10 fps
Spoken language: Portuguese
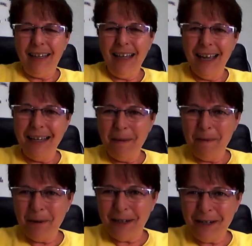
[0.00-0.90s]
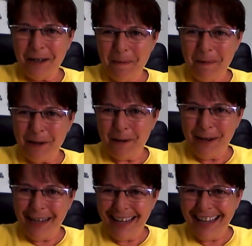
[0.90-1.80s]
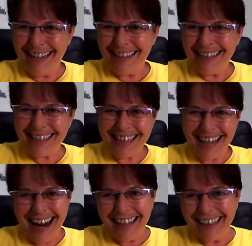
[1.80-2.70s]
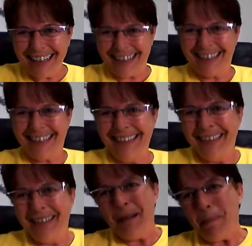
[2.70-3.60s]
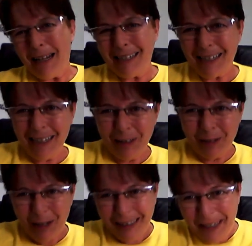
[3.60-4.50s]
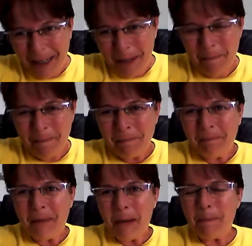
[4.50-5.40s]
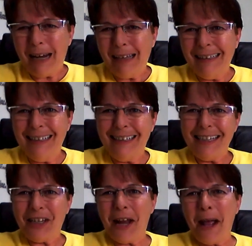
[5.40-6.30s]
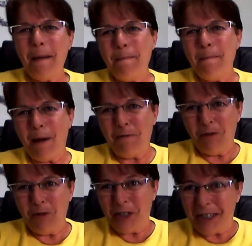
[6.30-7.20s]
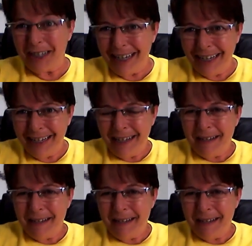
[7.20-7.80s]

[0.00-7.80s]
E aí, meu grande amigo Henrique Estrada, passando aqui para desejar para você,